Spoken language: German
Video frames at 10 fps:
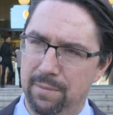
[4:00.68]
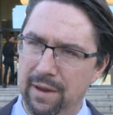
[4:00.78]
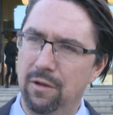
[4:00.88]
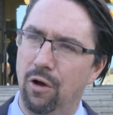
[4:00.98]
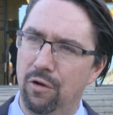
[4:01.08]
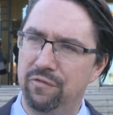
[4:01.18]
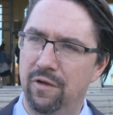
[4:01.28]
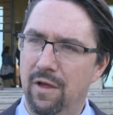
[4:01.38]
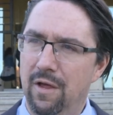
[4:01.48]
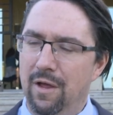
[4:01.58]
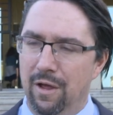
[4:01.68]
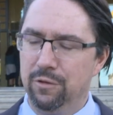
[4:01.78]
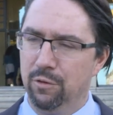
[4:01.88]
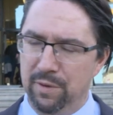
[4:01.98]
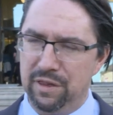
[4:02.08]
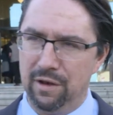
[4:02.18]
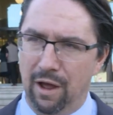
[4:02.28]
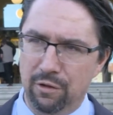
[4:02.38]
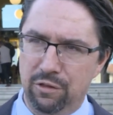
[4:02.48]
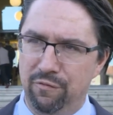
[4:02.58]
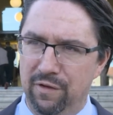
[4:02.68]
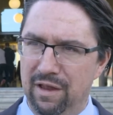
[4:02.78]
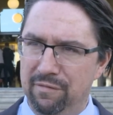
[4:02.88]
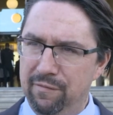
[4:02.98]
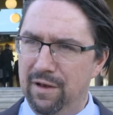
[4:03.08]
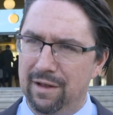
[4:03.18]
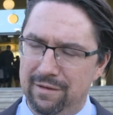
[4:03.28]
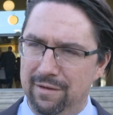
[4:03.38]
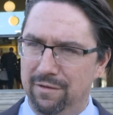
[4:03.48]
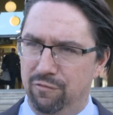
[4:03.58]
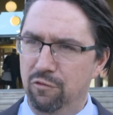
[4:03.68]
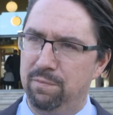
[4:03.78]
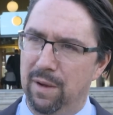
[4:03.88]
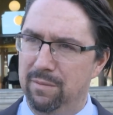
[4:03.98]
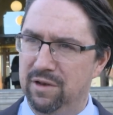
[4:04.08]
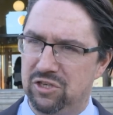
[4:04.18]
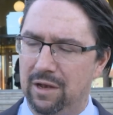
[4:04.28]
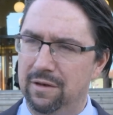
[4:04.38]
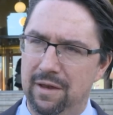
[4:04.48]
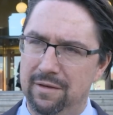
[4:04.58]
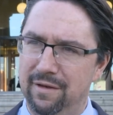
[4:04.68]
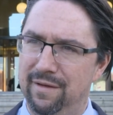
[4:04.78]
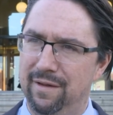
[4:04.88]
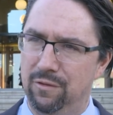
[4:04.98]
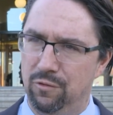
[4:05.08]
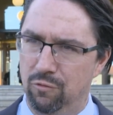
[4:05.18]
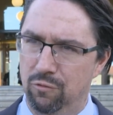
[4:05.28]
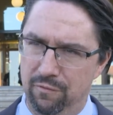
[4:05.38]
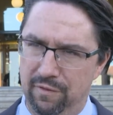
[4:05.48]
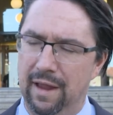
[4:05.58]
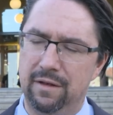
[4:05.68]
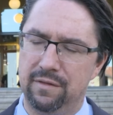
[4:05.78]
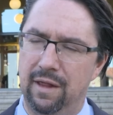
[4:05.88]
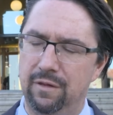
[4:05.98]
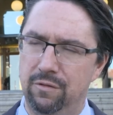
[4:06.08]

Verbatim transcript: Brinkhoff. Also ein bisschen rauszufinden, ja, wie viel hat denn Fußball mit Stadtidentität zu tun und wie hängt das eigentlich